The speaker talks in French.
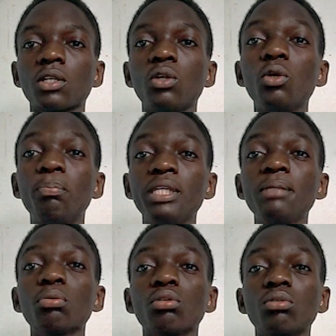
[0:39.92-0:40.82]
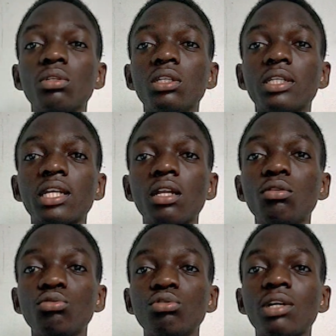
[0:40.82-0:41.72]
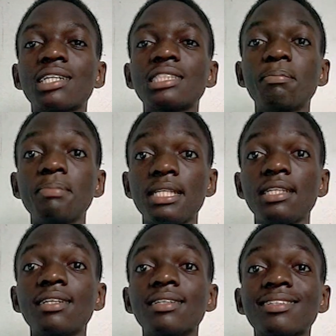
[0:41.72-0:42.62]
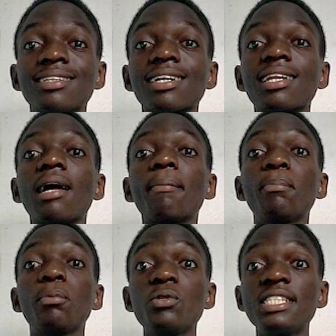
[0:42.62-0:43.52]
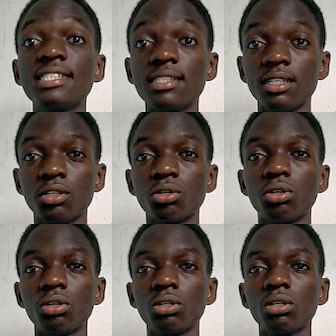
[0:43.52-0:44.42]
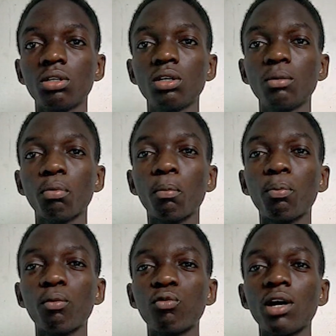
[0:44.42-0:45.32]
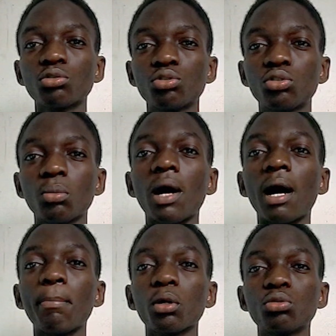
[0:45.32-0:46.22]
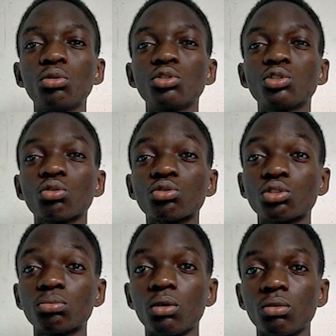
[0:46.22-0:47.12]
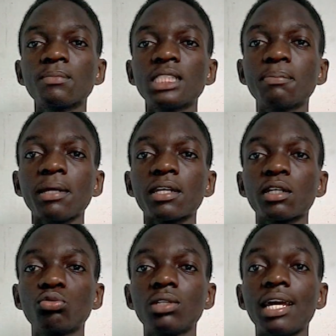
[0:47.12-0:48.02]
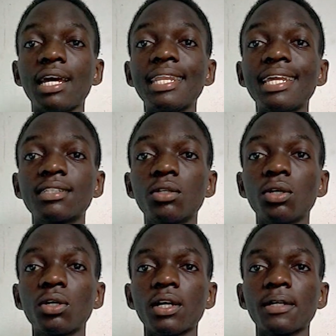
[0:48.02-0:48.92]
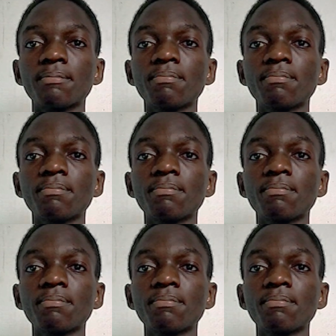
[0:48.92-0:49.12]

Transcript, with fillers: le pays pour lequel tu as accepté d'intégrer la politique pour pouvoir justement apporter le changement. J'espère que tu es un acteur